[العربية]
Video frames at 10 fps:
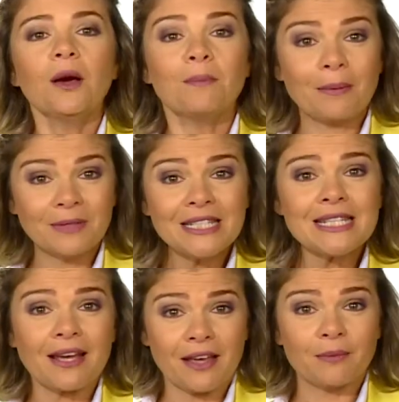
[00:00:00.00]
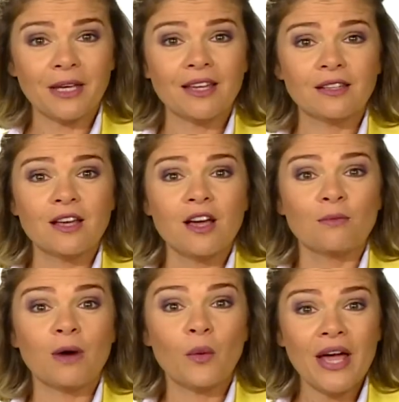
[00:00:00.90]
ما مننسى كمان
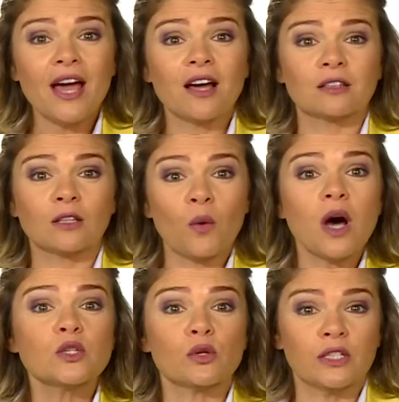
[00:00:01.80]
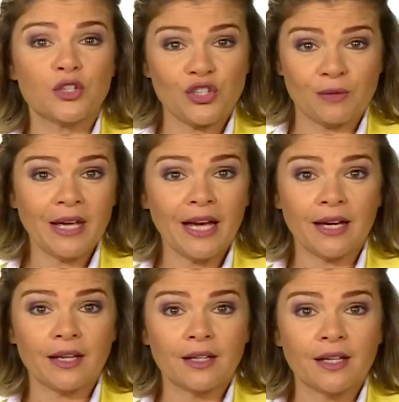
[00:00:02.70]
مواقع التواصل
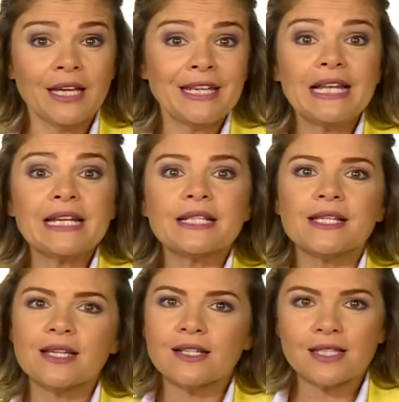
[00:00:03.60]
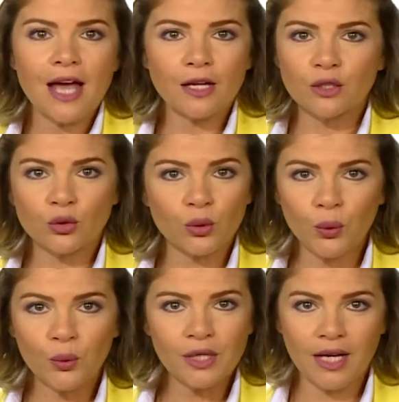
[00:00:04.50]
الاجتماعي يلي كتير سهل
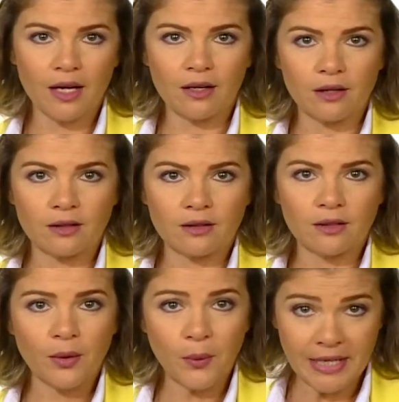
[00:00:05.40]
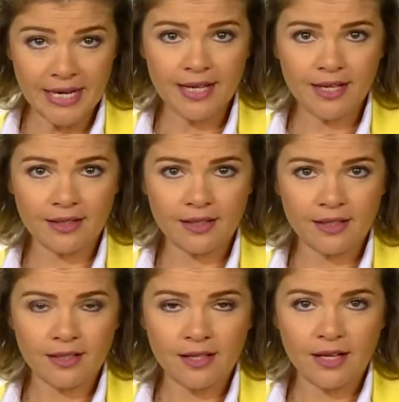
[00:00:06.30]
الدخول لها ولكن
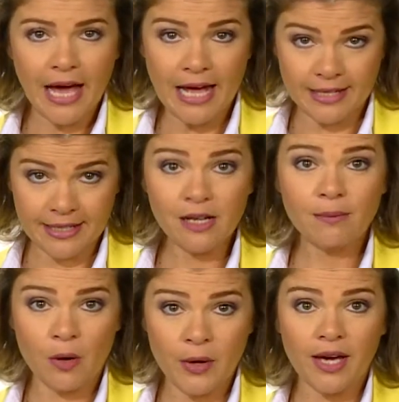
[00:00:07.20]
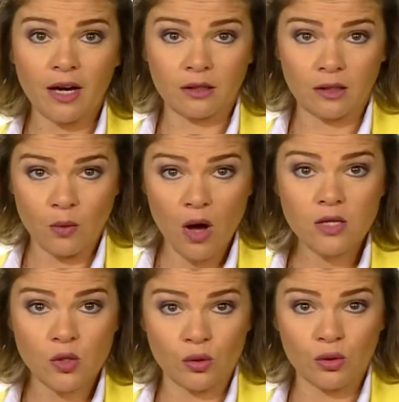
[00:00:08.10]
هل كل مواقع
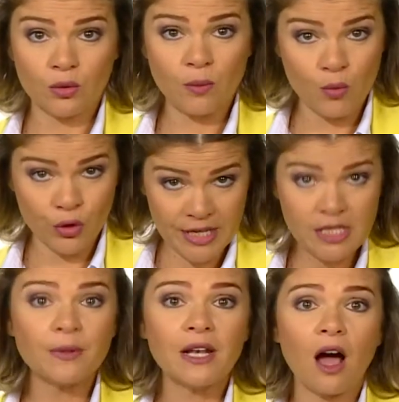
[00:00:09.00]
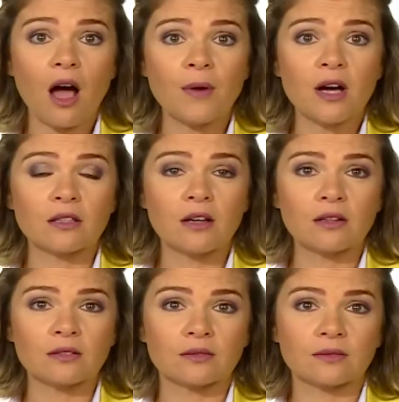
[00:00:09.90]
التواصل مناسبة لأعمارنا؟
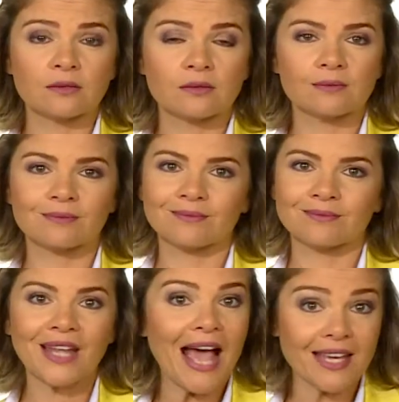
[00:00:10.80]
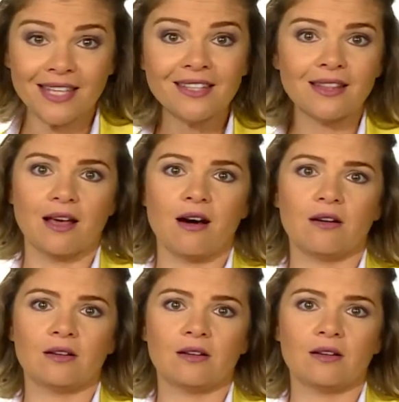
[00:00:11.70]
أكيد لا